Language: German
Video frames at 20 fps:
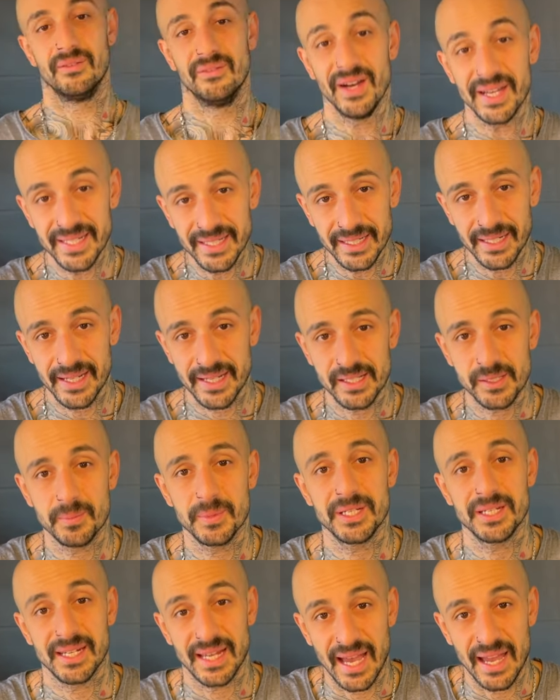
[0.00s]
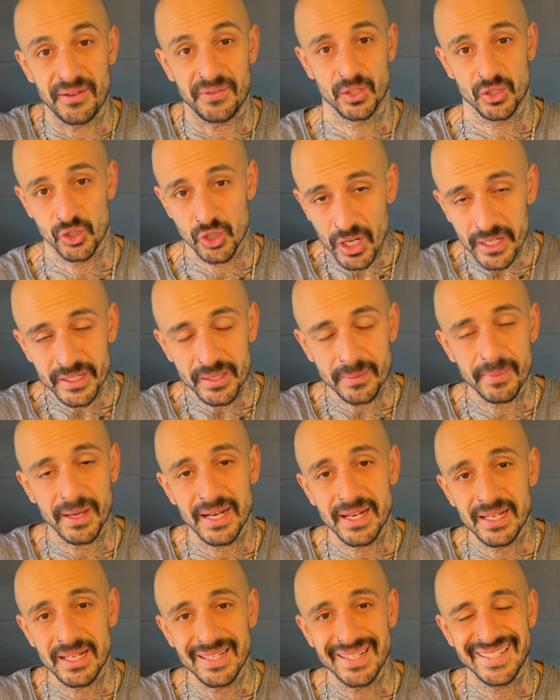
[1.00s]
Weiter geht's mit den Reifen. Sollte
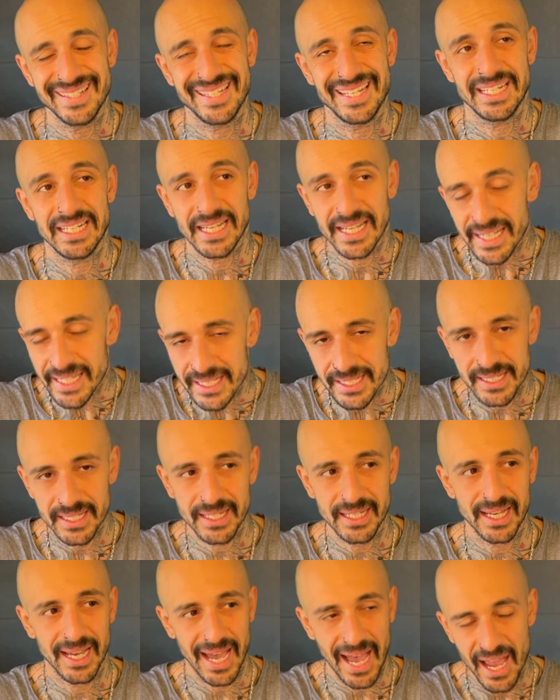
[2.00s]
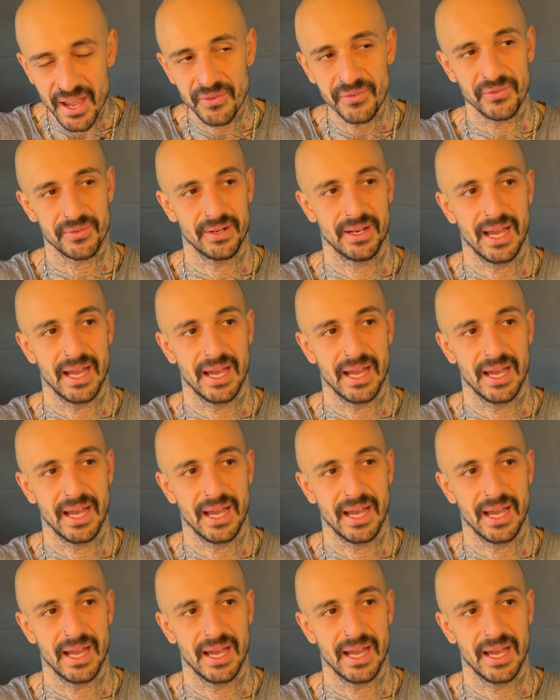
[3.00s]
man den richtigen Reifen